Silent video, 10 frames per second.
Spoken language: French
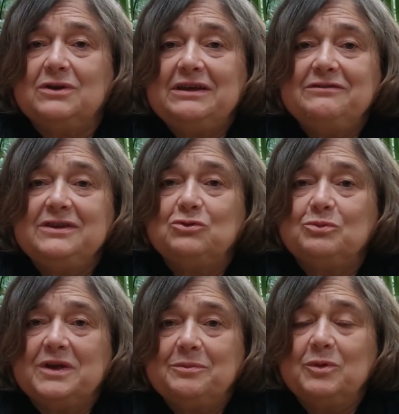dans la vie,
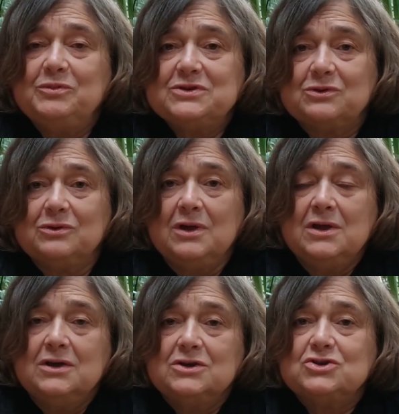tout bêtement, puisque
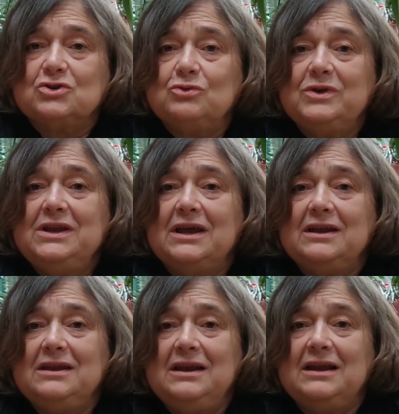Jean-Louis,
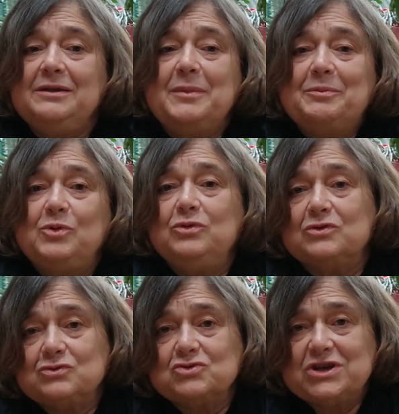il, n'allait même plus
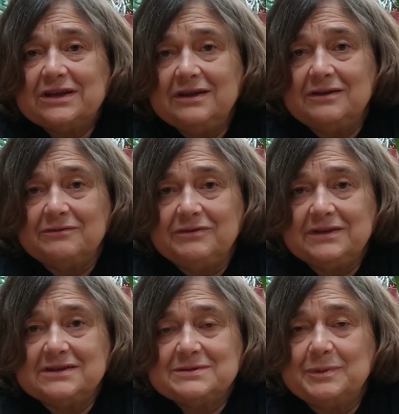dans son jardin, en
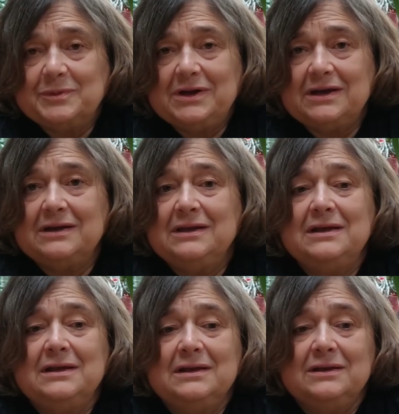fait, à ce moment-là.
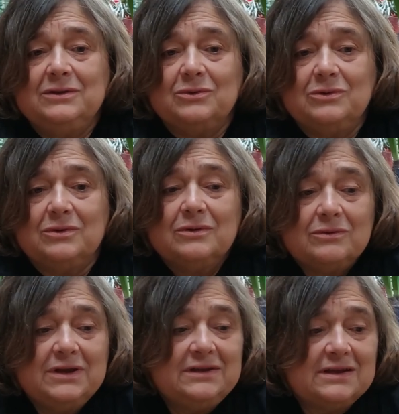Donc, euh,
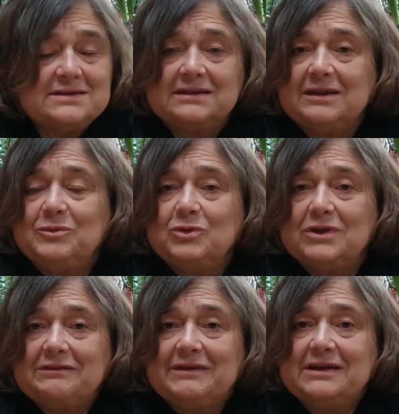on était à sa table de
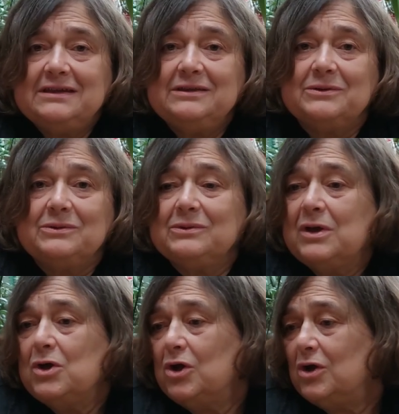travail, euh,
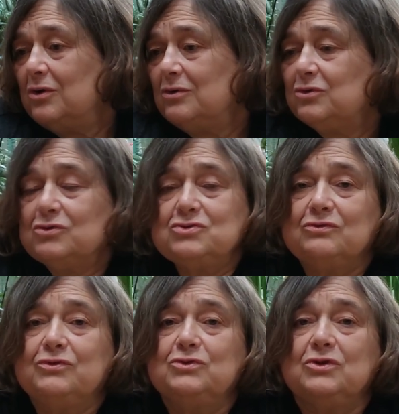entre
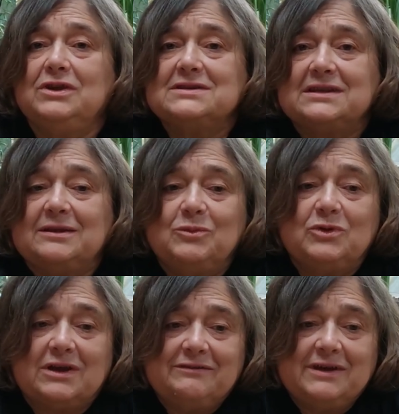son fauteuil et sa table
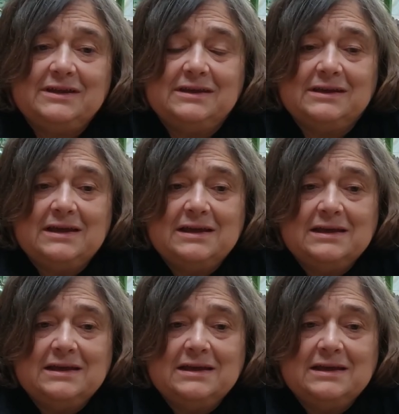de travail, et,